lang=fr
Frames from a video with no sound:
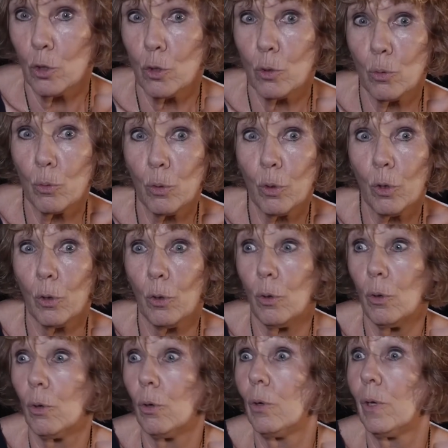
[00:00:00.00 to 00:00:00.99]
sur
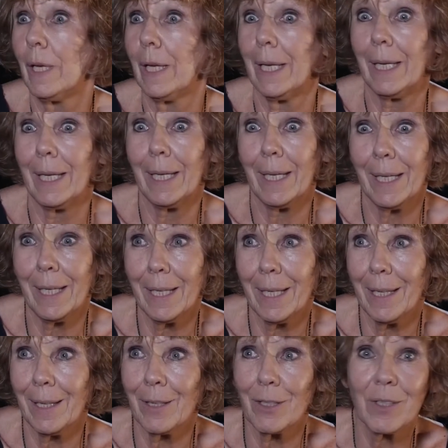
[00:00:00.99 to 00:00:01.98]
euh,
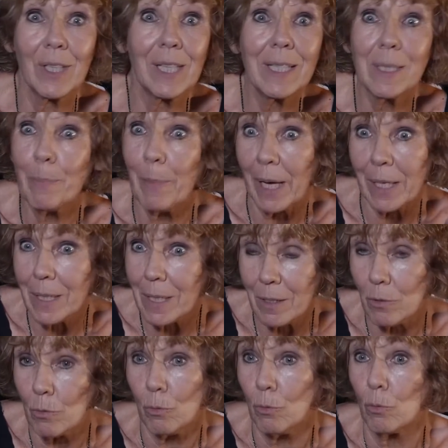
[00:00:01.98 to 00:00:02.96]
les, ce qui se
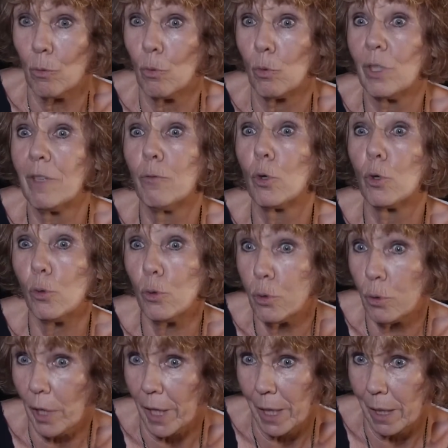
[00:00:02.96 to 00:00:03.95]
passe euh, au niveau
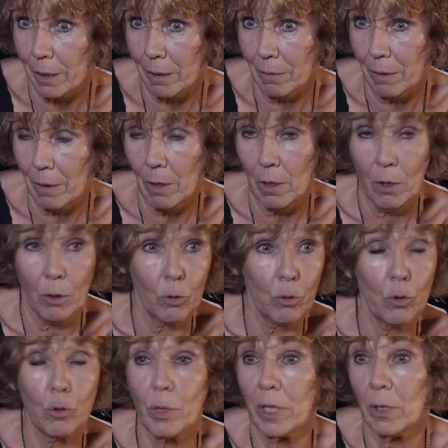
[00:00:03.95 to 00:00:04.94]
culturel,
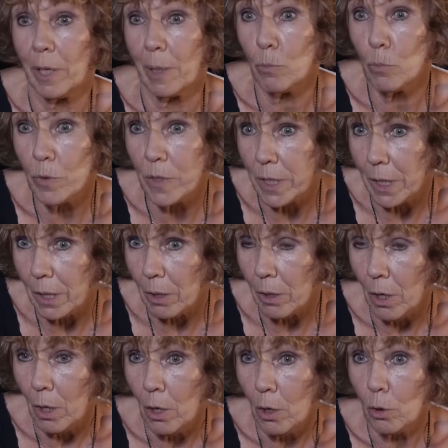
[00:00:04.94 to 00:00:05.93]
que ce soit dans la
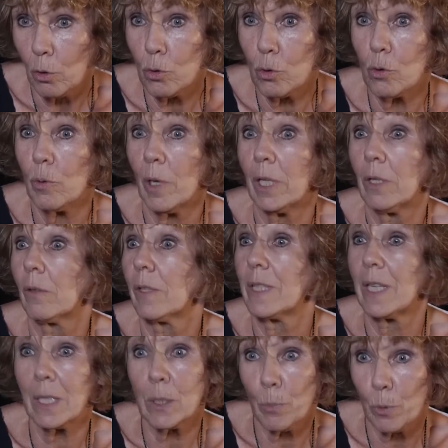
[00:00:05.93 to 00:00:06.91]
musique, que ce soit
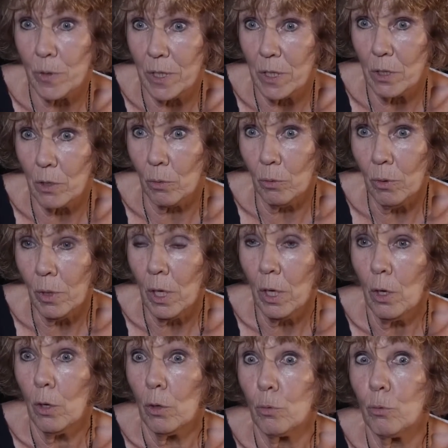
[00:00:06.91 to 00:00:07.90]
dans les expositions,
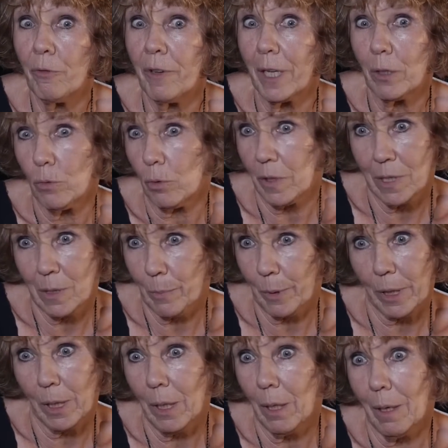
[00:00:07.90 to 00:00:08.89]
une ouverture
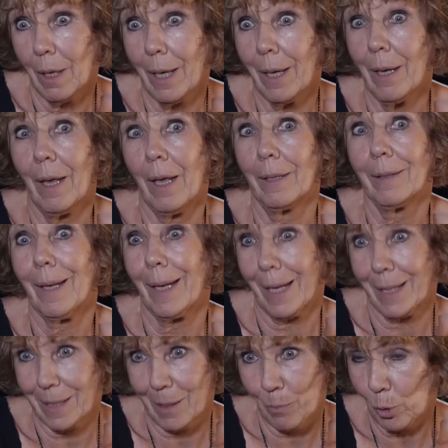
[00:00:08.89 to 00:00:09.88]
d'esprit
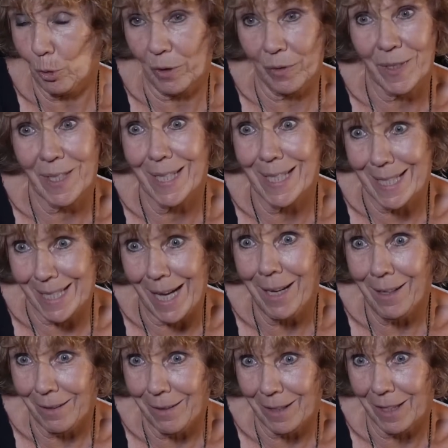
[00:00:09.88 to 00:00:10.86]
très importante. C'est
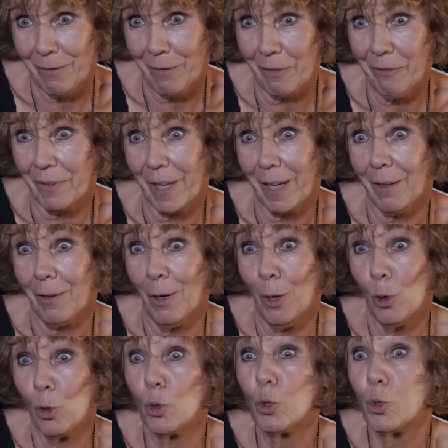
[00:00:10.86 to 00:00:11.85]
ça qui va faire
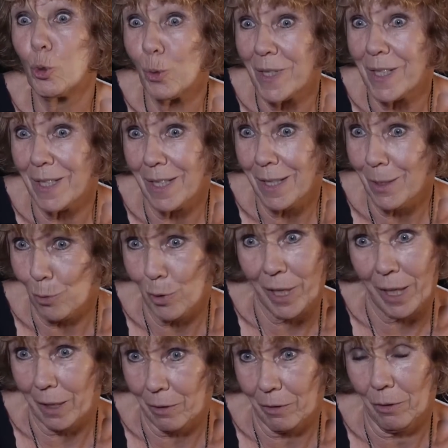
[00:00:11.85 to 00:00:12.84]
le succès
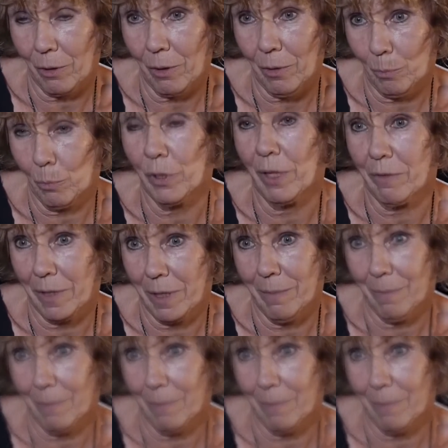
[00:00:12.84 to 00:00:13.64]
du créateur, à